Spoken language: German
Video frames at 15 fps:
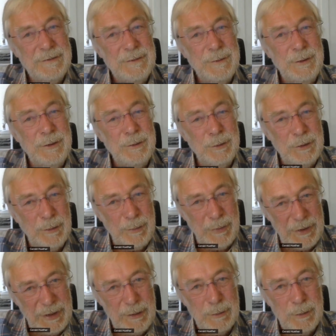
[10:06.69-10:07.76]
und unter
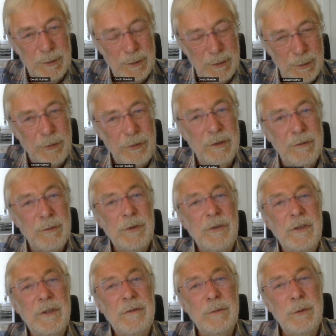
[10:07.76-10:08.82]
Bedingungen groß geworden
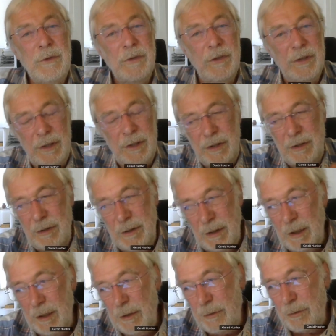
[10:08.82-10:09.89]
sind, wo sie nicht
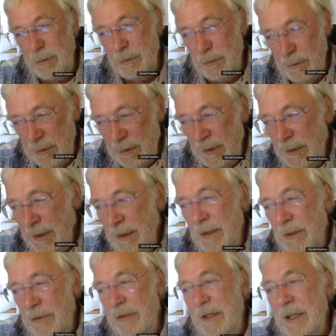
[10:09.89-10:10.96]
allzu
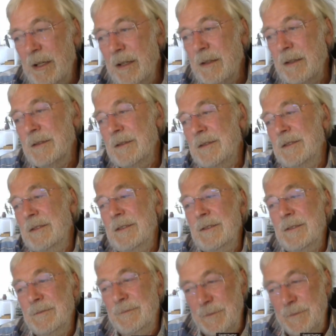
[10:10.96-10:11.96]
sehr äh,